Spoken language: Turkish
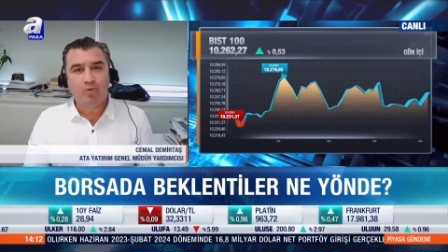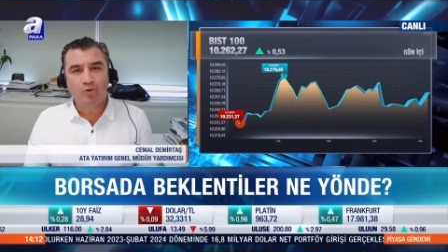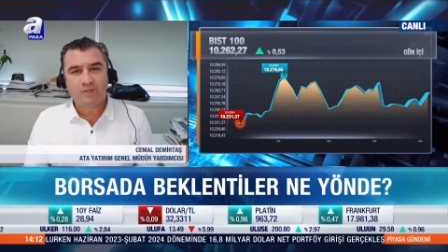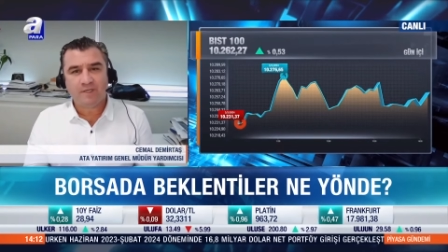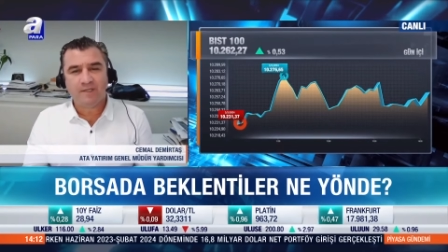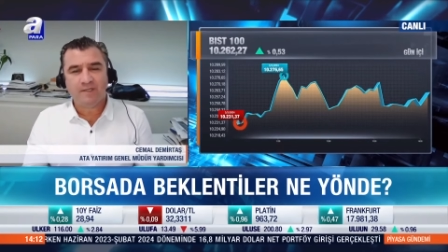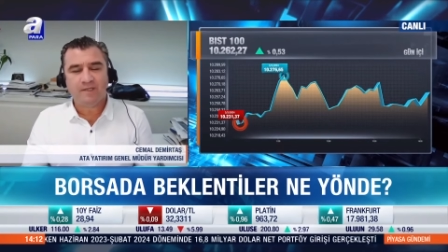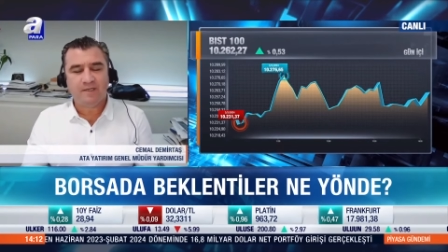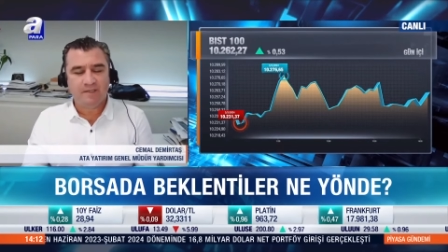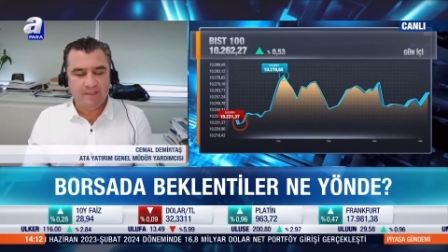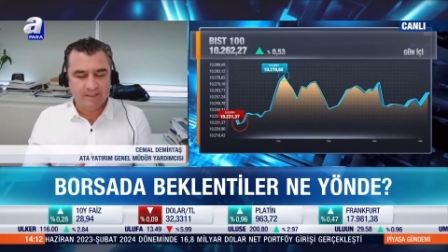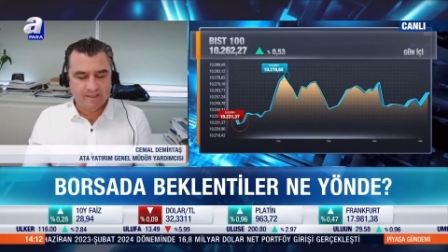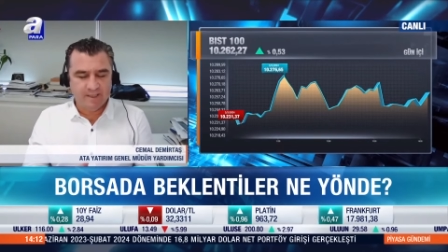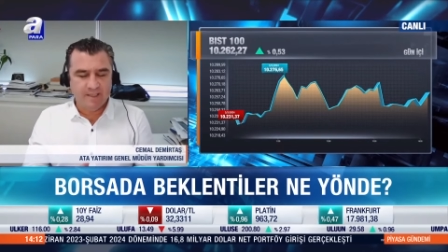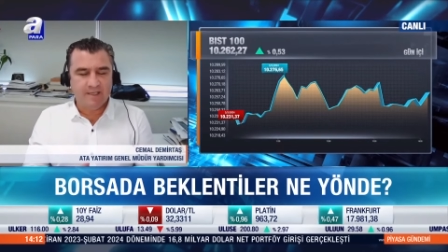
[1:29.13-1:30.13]
politikaların
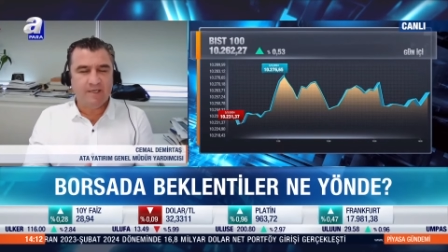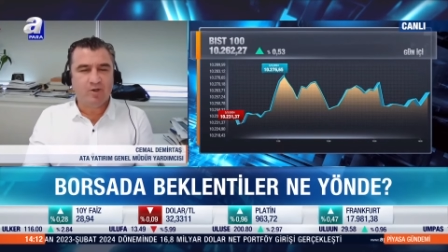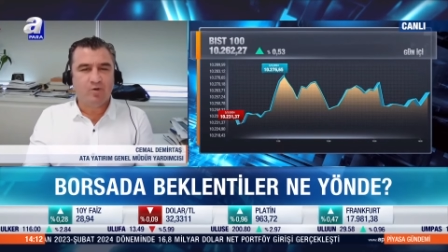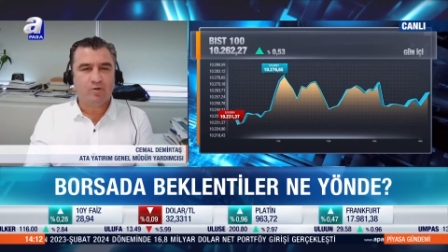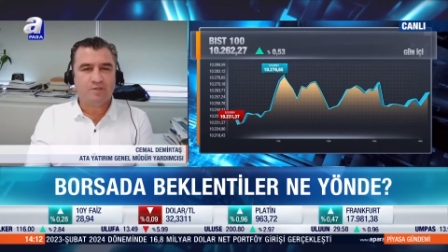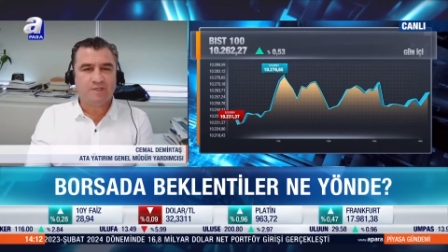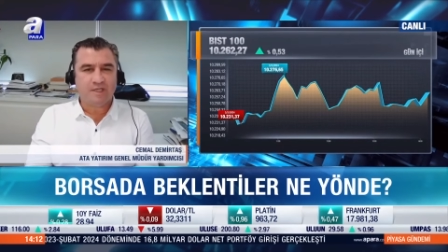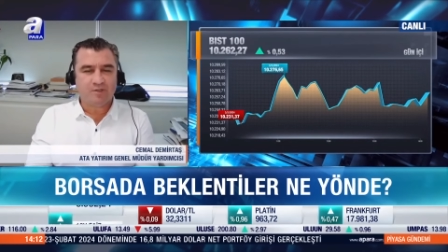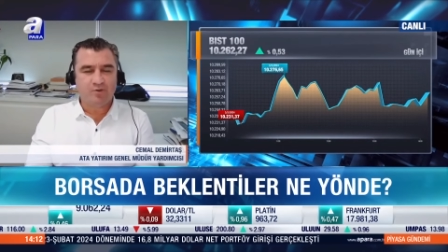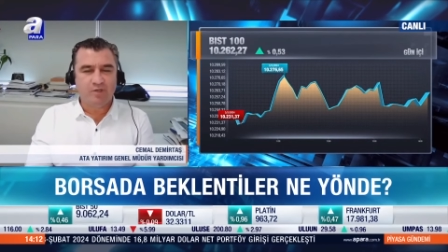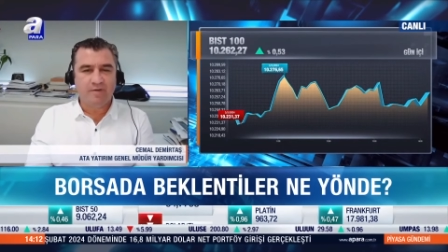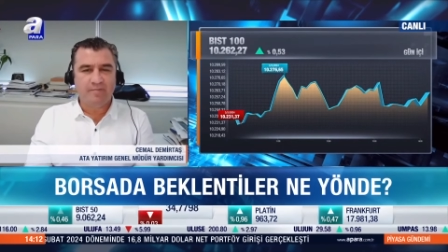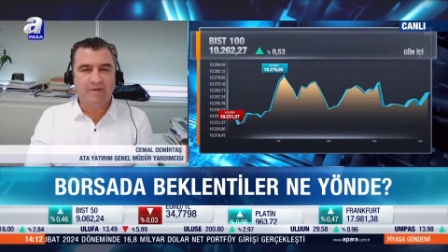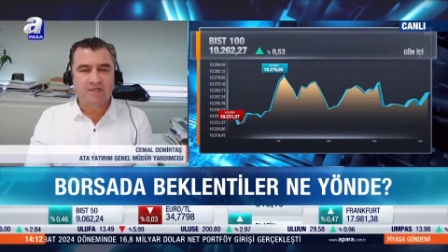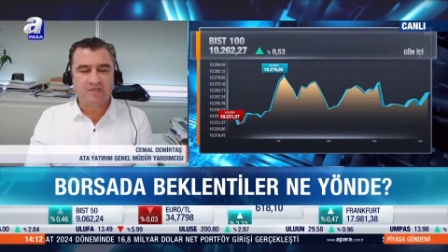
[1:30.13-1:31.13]
etkileri ne olacak
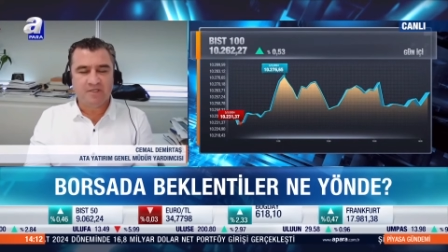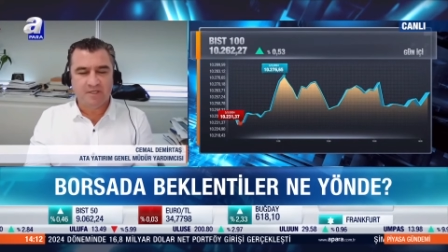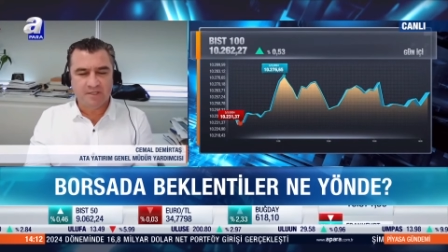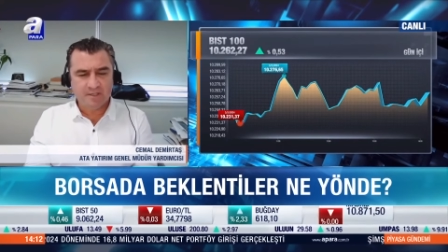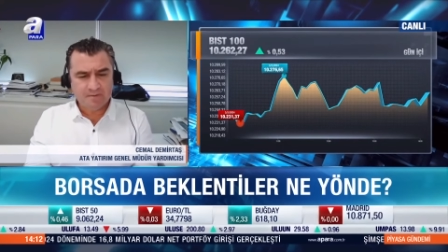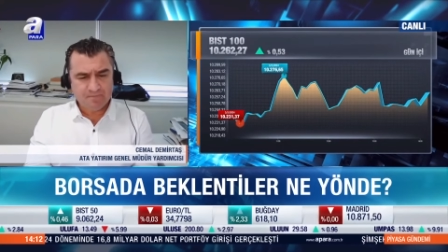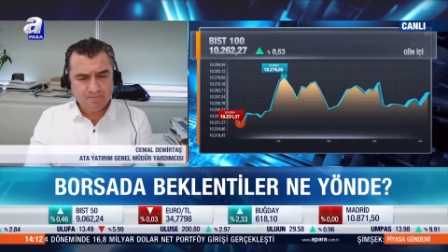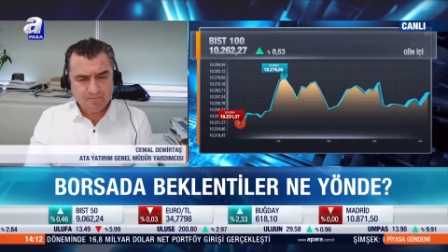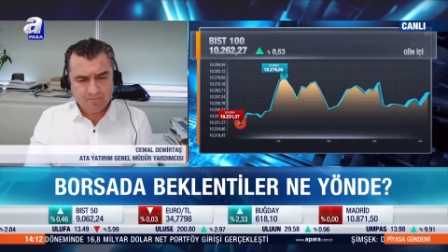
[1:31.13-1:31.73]
dönemi yaşadık.